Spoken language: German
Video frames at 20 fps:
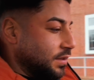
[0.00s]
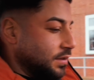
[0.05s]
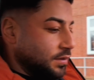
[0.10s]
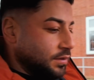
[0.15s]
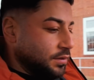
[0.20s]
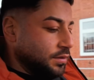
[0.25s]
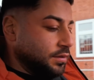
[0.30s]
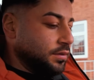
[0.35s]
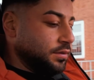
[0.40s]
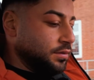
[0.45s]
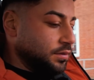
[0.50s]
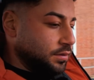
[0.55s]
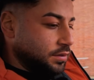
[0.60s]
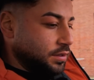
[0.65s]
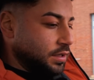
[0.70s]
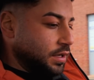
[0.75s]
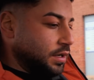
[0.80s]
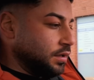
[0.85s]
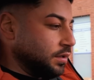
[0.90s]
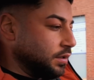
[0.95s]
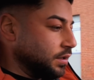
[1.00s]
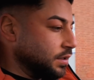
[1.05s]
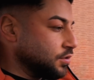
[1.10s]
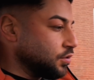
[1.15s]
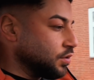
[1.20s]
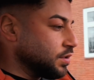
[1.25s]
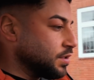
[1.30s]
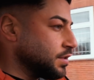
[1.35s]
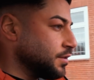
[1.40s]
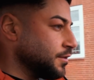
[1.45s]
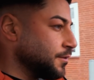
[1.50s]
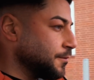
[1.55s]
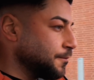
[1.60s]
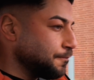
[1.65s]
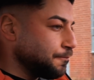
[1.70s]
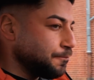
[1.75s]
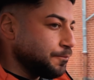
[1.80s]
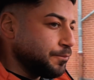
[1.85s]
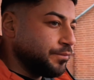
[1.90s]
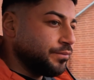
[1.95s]
Äh, ja,
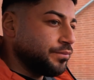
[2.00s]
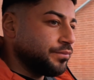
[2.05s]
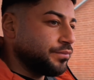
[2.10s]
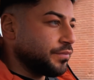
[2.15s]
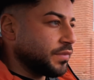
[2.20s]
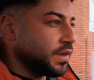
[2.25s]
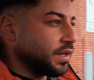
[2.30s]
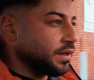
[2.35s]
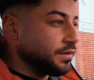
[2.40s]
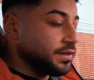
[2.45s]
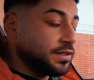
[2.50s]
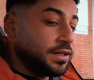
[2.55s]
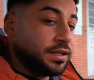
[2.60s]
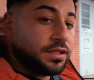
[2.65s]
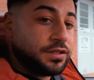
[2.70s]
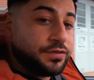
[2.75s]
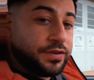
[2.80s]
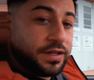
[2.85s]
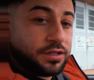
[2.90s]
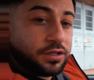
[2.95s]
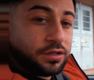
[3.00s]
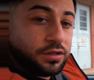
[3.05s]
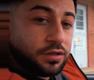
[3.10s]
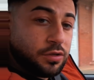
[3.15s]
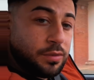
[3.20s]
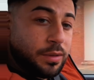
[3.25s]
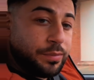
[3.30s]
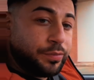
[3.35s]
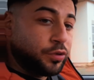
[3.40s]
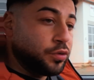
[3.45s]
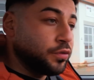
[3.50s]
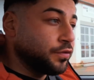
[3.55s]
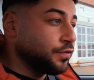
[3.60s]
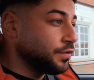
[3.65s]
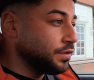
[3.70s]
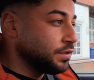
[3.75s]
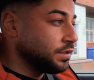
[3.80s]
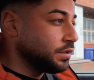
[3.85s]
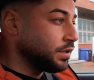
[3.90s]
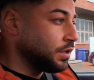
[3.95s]
ansonsten wie gesagt, ich werde
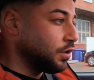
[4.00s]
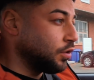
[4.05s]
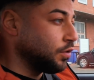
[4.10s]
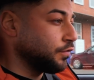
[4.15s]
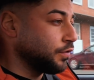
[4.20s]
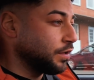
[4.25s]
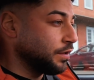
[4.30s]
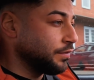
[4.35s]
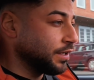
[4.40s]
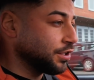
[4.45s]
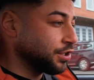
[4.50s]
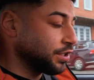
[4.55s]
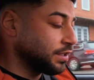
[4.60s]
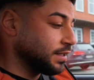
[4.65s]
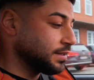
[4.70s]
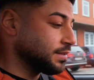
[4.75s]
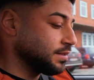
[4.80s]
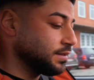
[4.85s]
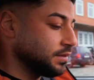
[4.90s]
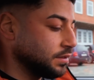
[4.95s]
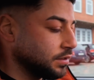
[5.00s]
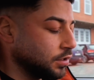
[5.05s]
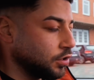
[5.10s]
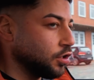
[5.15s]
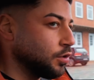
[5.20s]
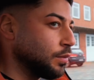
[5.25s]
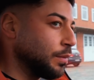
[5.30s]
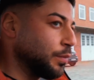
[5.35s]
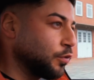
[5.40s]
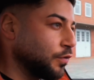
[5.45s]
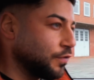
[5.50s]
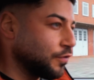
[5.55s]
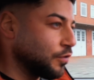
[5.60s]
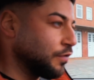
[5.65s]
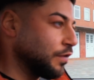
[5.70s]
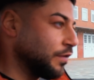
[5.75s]
überprüfen, auch von der Werkstatt lassen, überprüfen auch